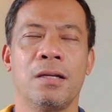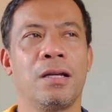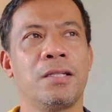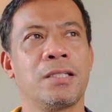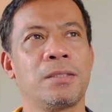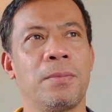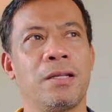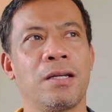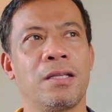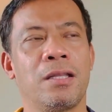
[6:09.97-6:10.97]
Eh, isa sa
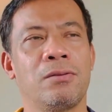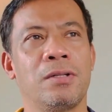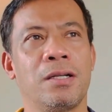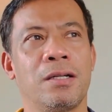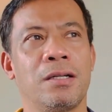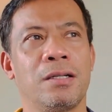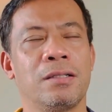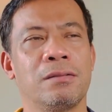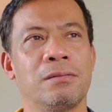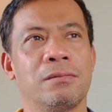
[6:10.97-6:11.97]
mga nakita ko na
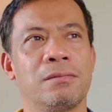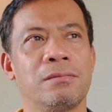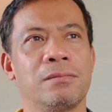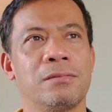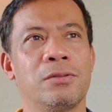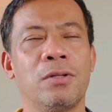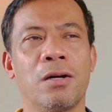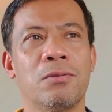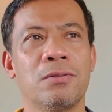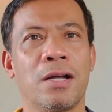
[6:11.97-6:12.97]

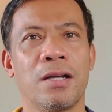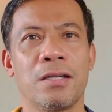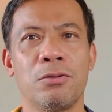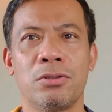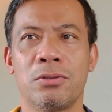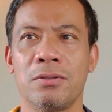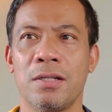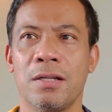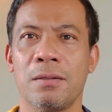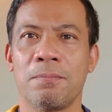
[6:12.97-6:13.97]
unang-una ay gusto
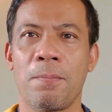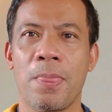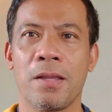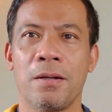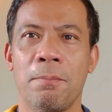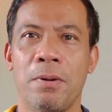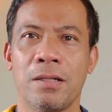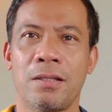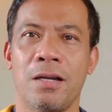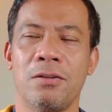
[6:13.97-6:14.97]
niya na
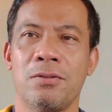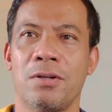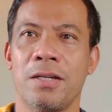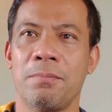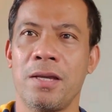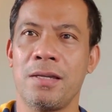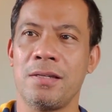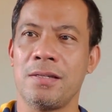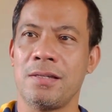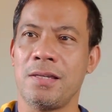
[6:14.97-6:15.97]
pag tayo ay may
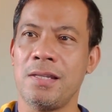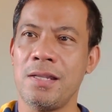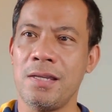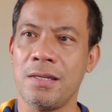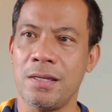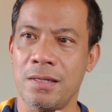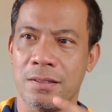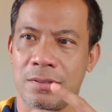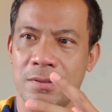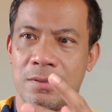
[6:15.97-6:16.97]
hiningi,
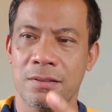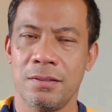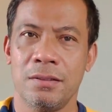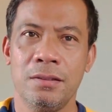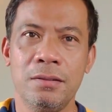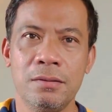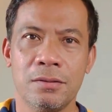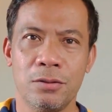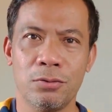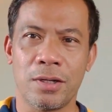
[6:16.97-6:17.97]

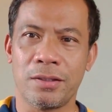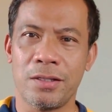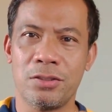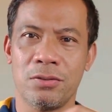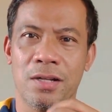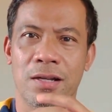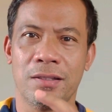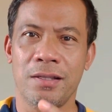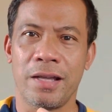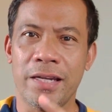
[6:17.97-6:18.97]
yung attention
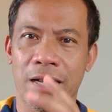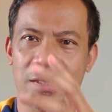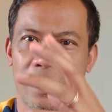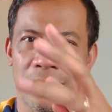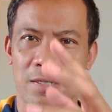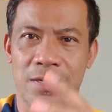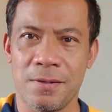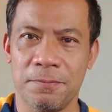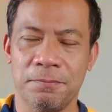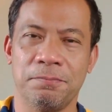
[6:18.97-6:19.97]
natin ay nasa
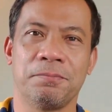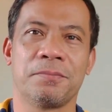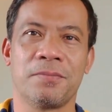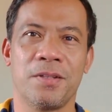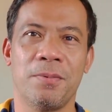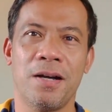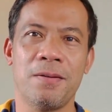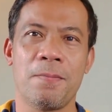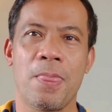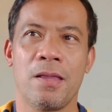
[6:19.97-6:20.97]
Kanya. Di ba?
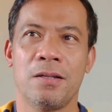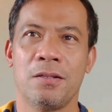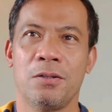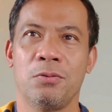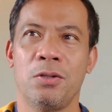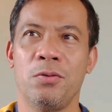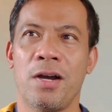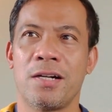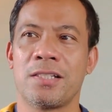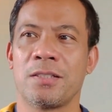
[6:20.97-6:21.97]
When we,
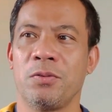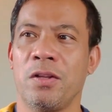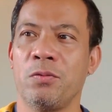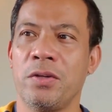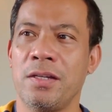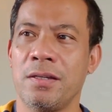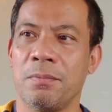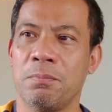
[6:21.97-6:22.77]
are, when we